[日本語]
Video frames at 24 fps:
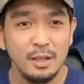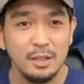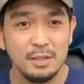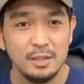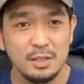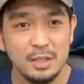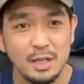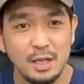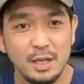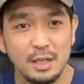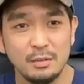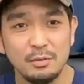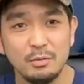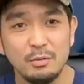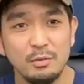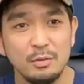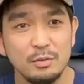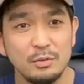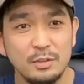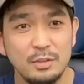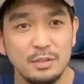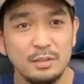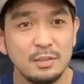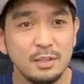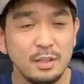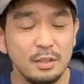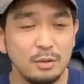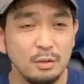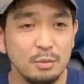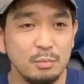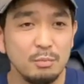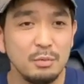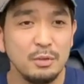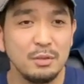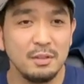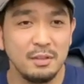じゃあその小さい
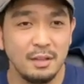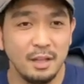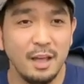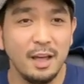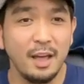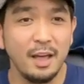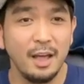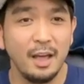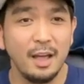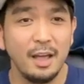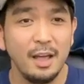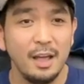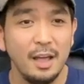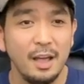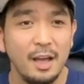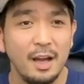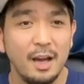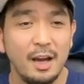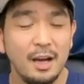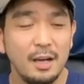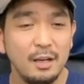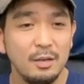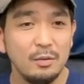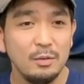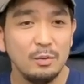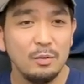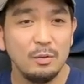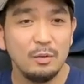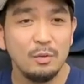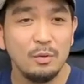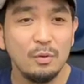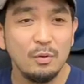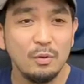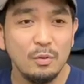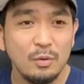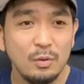丼で
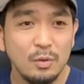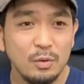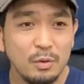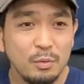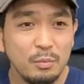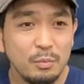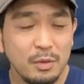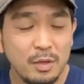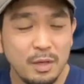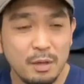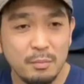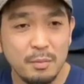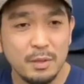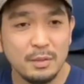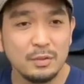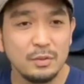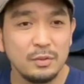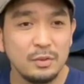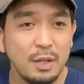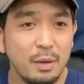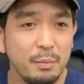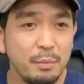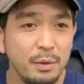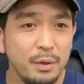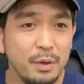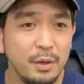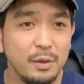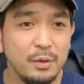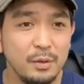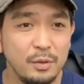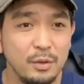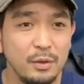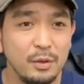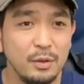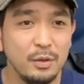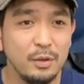子供がまず食べれ
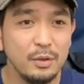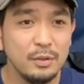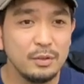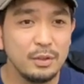る。